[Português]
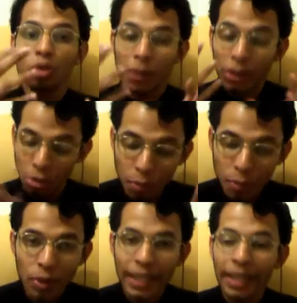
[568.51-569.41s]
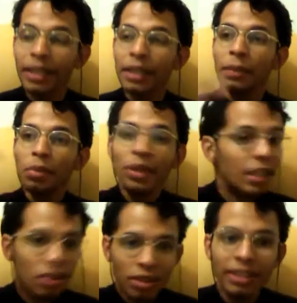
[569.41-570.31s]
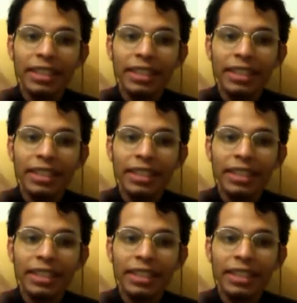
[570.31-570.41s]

sobretudo porque porque a nossa